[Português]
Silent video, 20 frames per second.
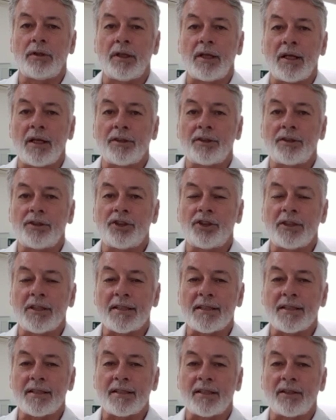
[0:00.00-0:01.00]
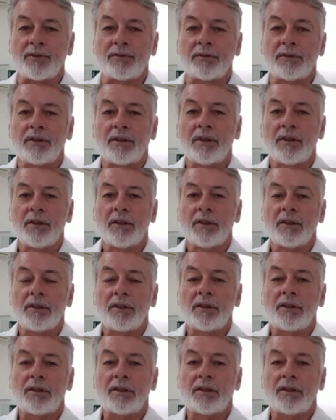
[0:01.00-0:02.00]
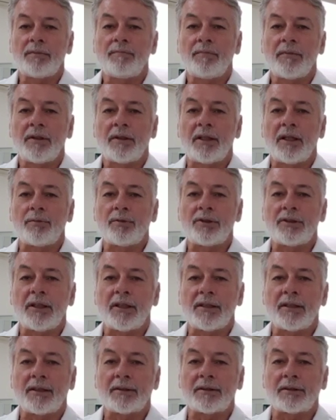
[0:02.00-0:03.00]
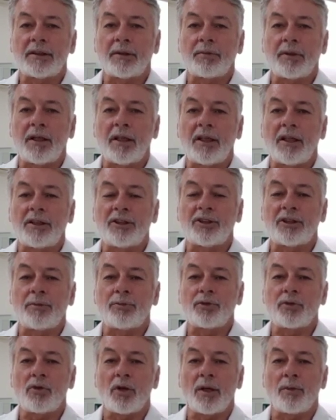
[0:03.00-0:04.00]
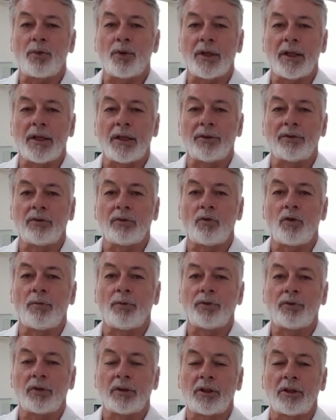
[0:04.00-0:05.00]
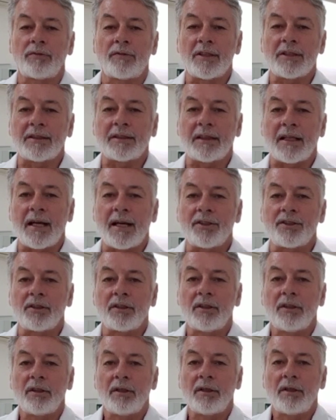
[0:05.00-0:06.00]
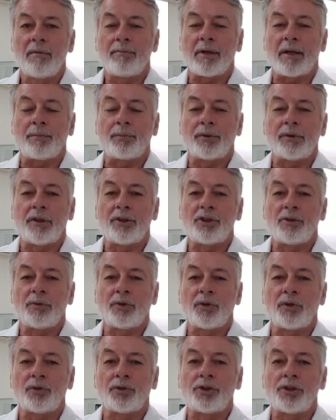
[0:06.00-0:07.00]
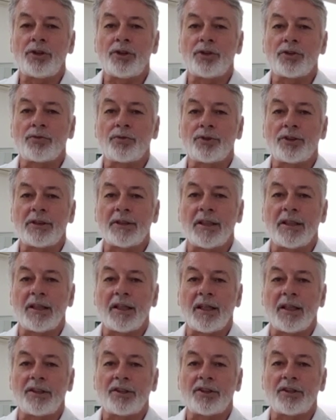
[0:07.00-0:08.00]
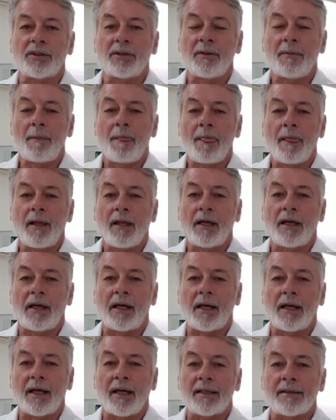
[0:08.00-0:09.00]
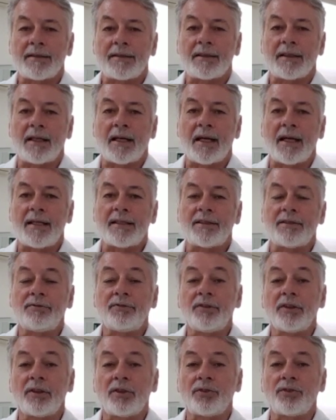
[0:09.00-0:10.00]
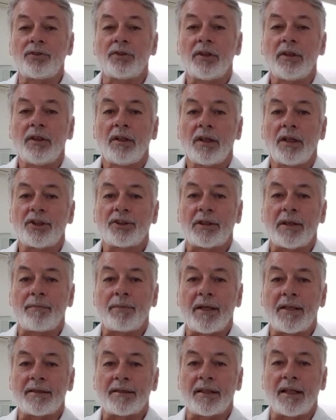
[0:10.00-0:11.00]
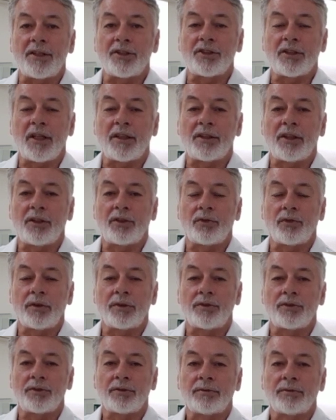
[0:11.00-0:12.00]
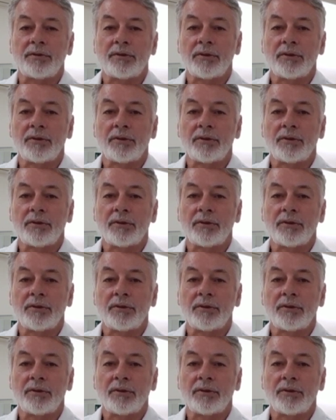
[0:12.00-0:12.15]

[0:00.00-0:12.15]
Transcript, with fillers: grande de extensão e temos certeza também que estamos colaborando, como toda a universidade, para poder diminuir os riscos inerentes a, essa, a esse vírus que está presente entre todos.